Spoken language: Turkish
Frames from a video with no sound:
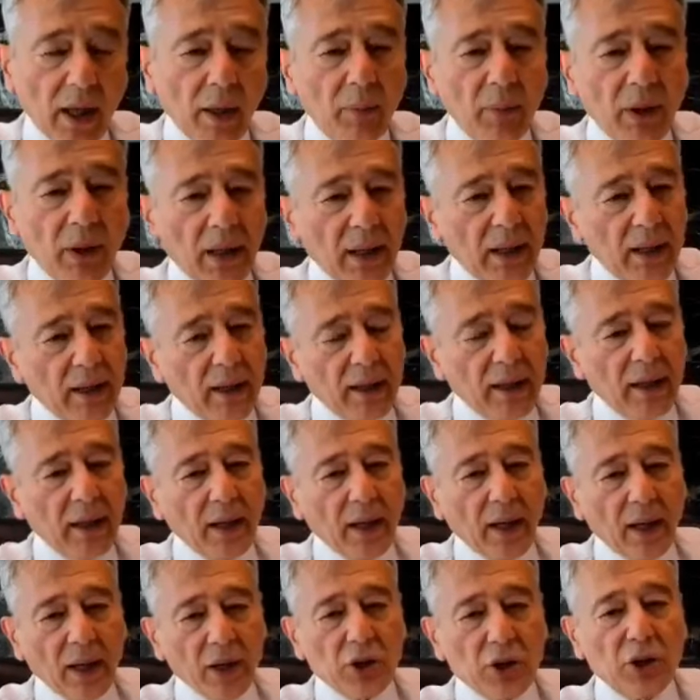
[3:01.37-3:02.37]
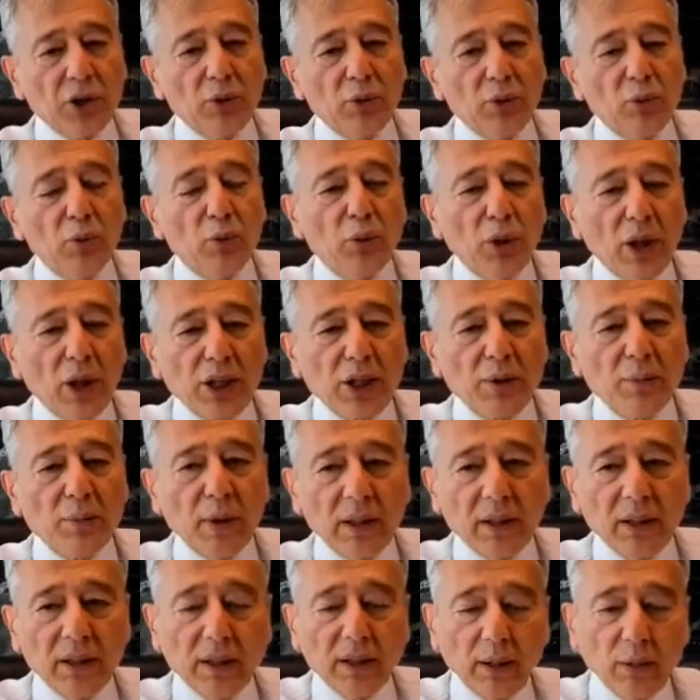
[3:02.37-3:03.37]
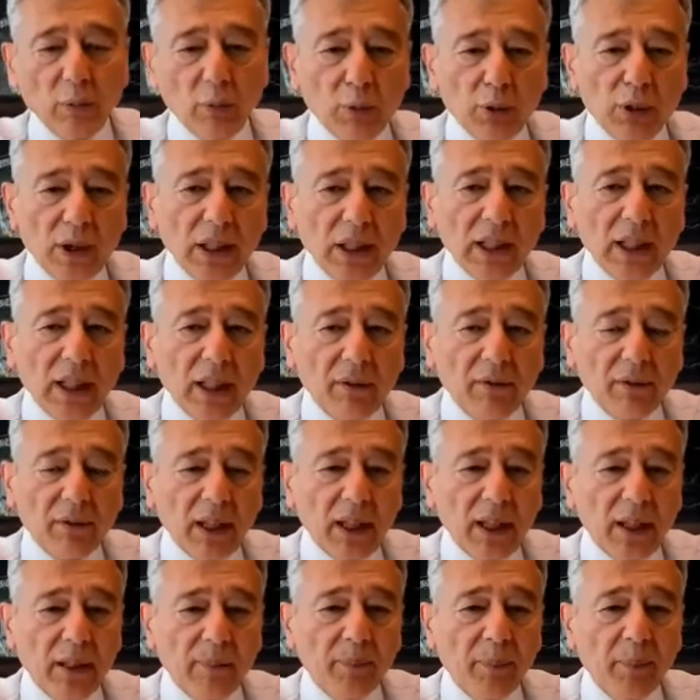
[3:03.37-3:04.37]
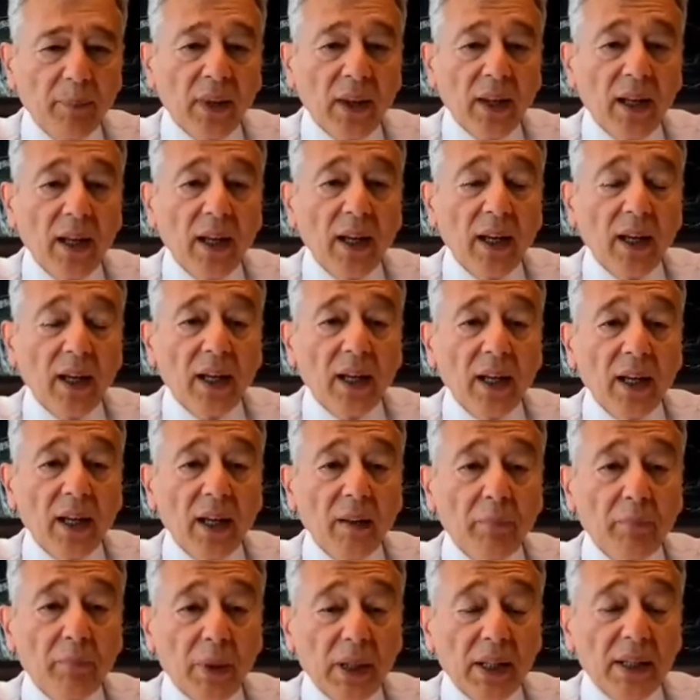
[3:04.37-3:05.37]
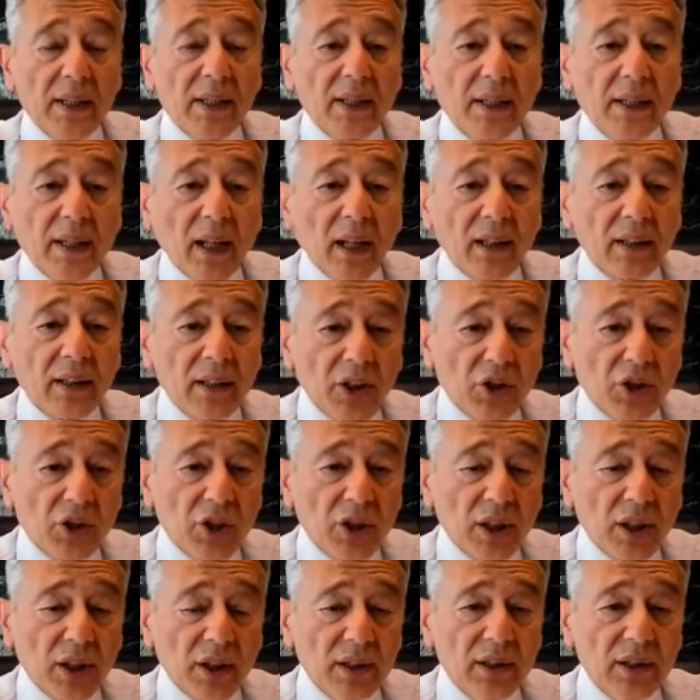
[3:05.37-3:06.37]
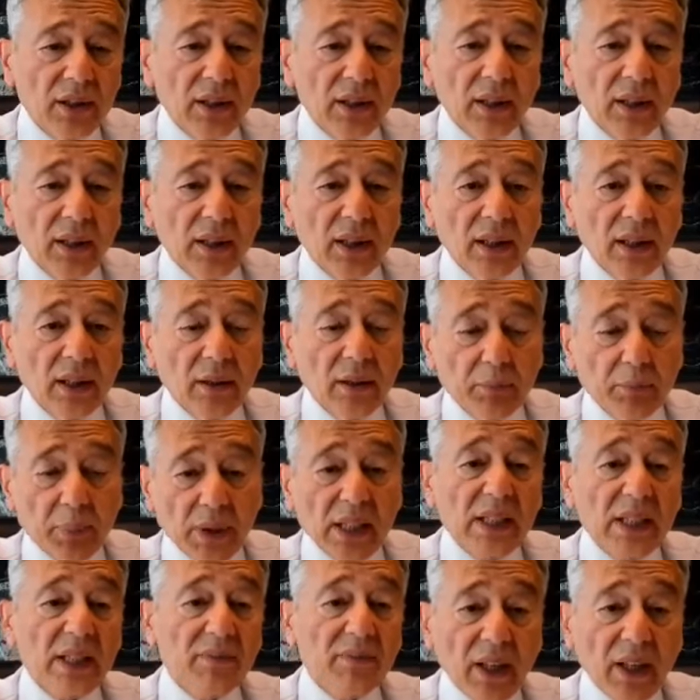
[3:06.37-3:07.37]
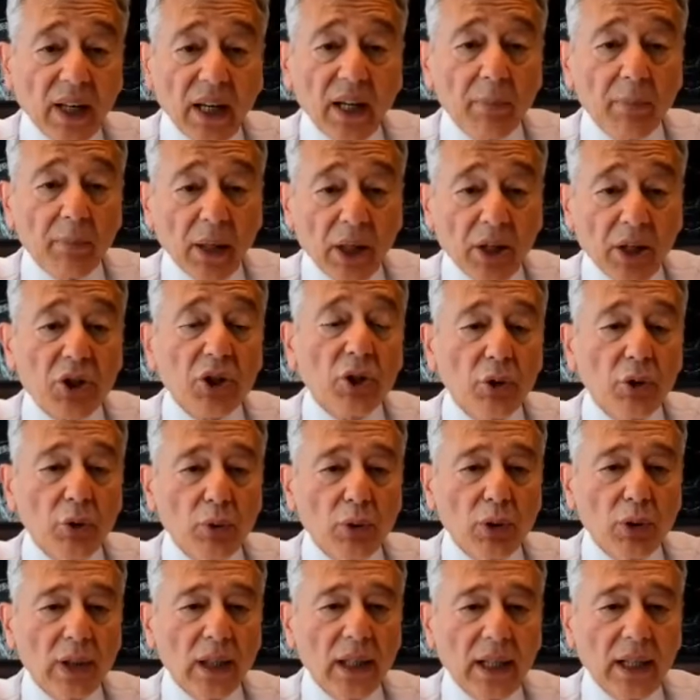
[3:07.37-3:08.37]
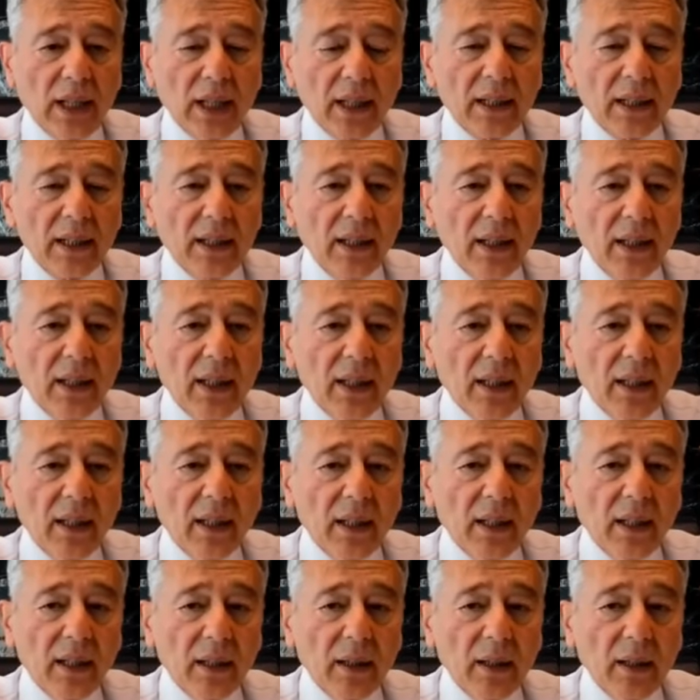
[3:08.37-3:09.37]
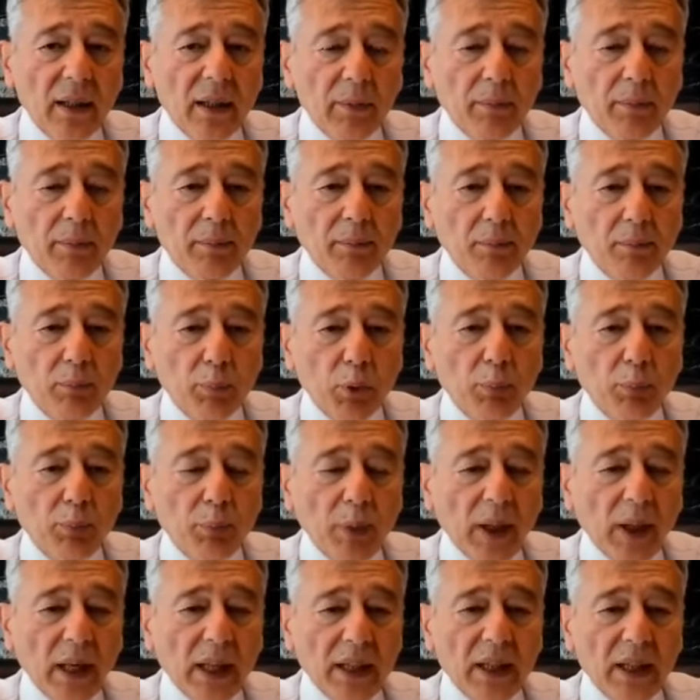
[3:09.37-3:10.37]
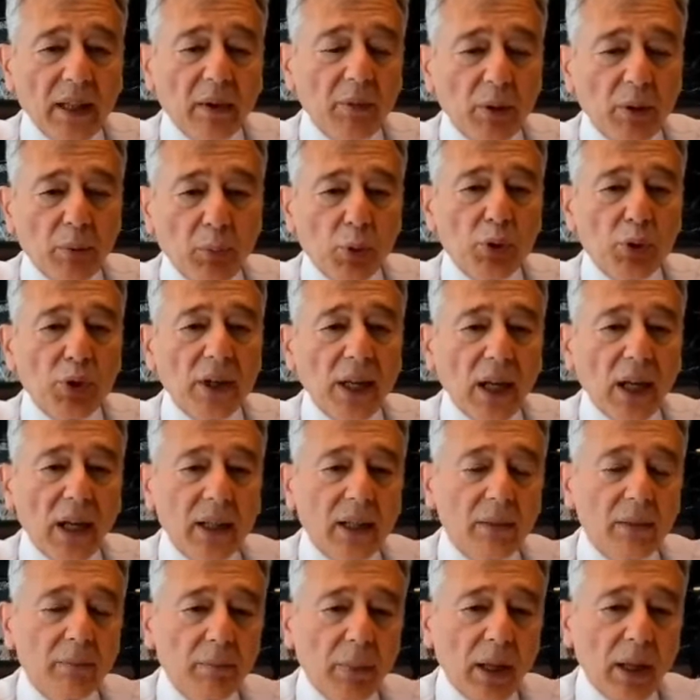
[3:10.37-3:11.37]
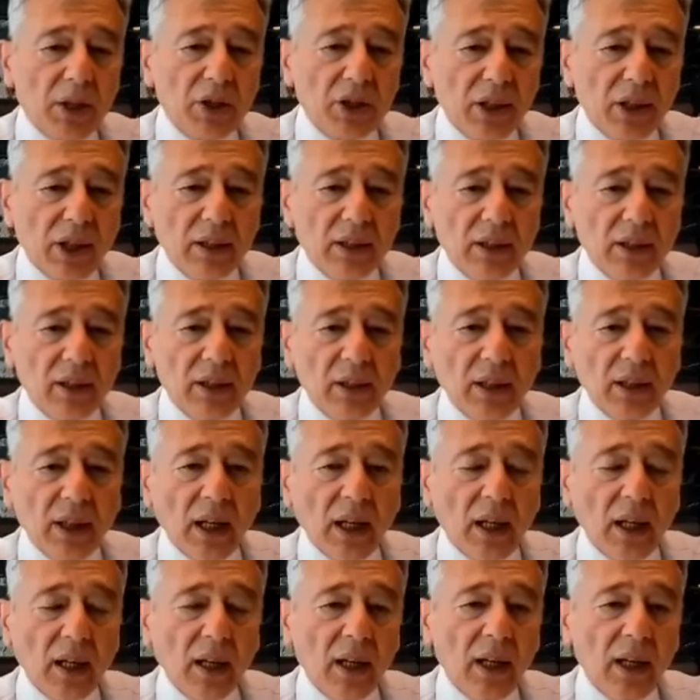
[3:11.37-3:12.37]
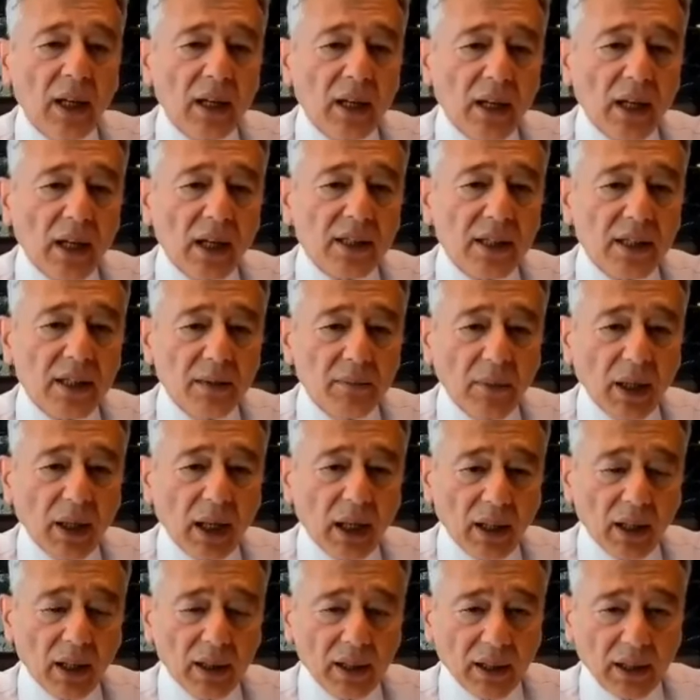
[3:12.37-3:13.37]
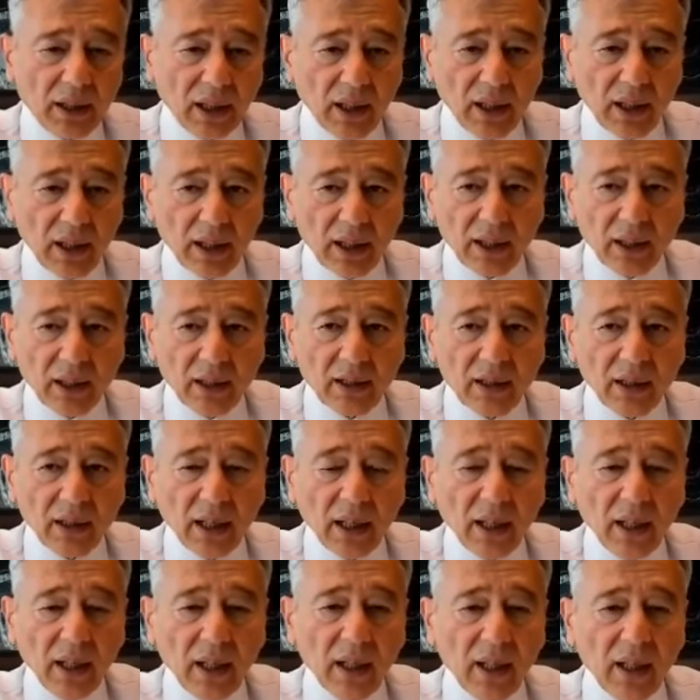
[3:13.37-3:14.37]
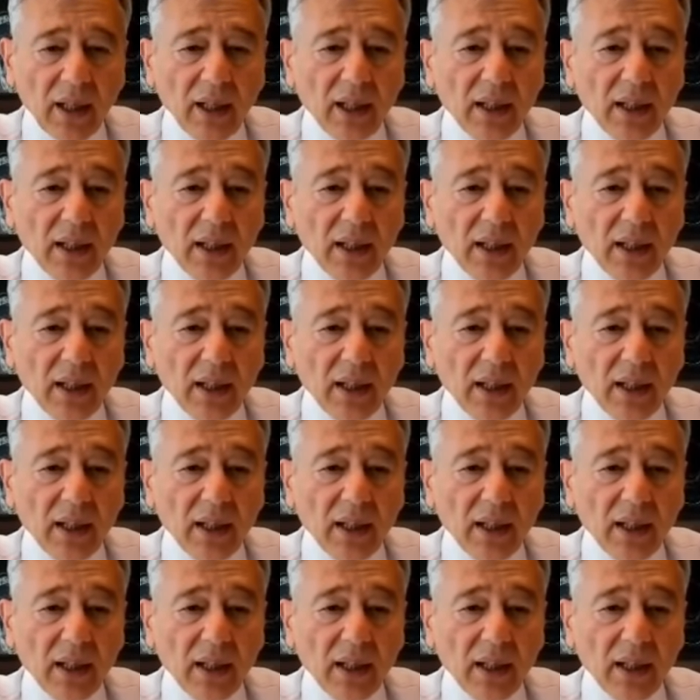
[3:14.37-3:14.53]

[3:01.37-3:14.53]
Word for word: Ama aşının ulaşmadığı da ülkeler var. E, biz yaklaşık e, biz veya başka ülkeler e, bu pandemi, bu salgın başladığında Kasım, Aralık aylarında